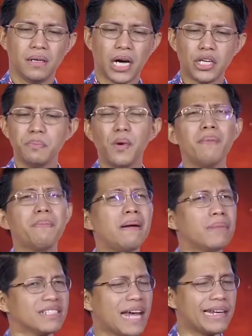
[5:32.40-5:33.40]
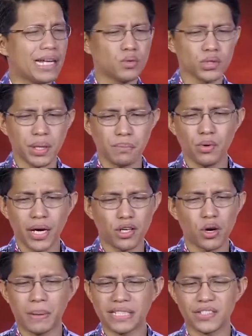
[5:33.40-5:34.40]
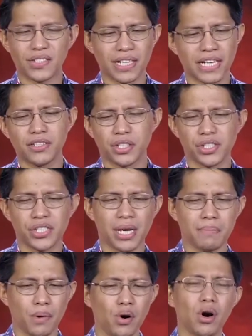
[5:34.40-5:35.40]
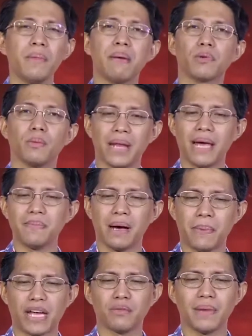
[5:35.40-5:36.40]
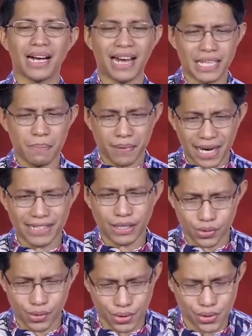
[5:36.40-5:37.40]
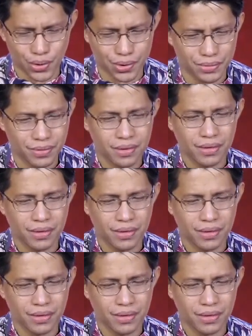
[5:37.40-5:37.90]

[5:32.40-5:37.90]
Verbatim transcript: Ngayon po, ang pamantayan ko sa buhay ko, pati sa leadership, oo, may problema, pero maghanap ka ng solusyon.